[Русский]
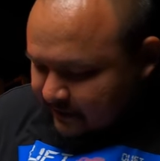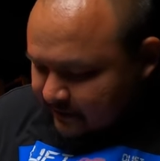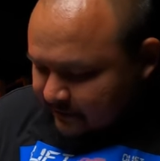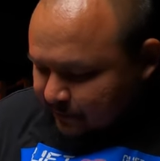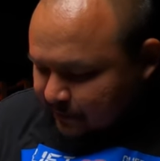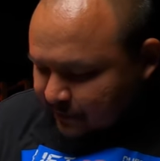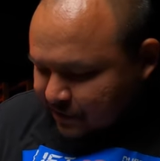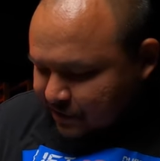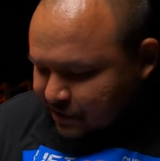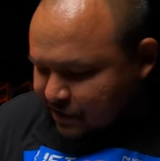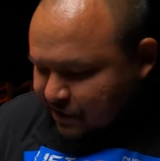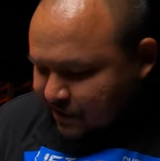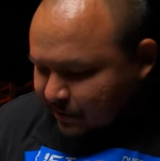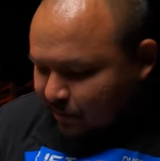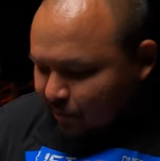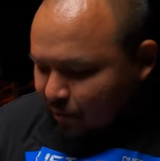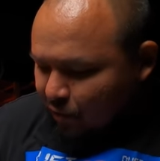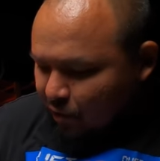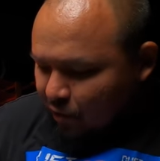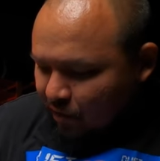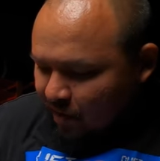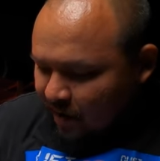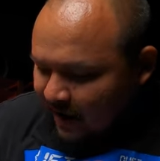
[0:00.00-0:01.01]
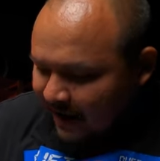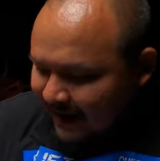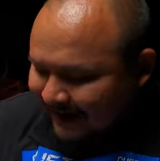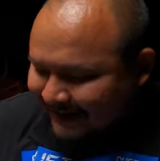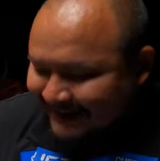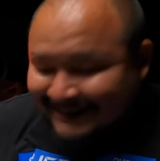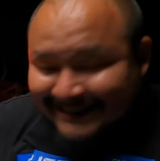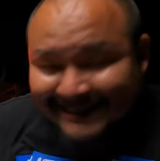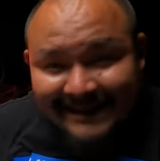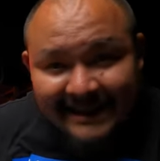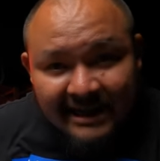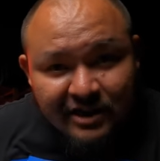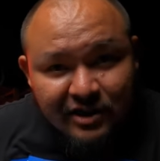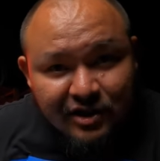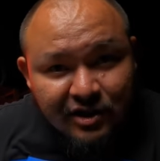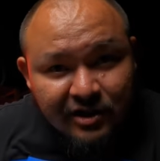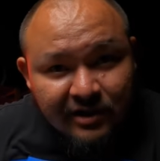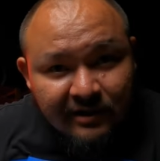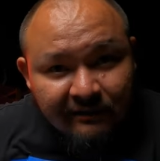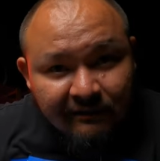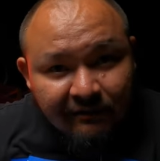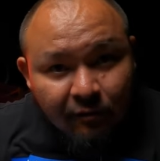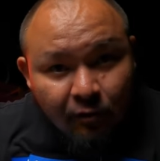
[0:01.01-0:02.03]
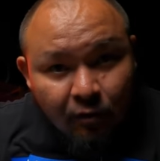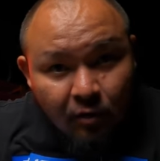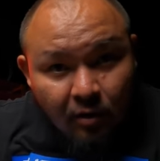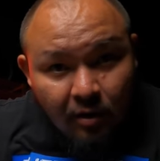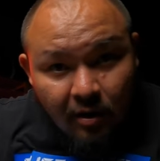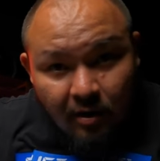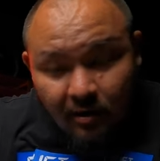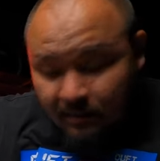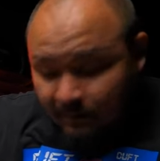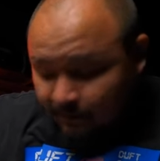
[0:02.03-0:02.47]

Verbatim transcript: Почему, как, для чего?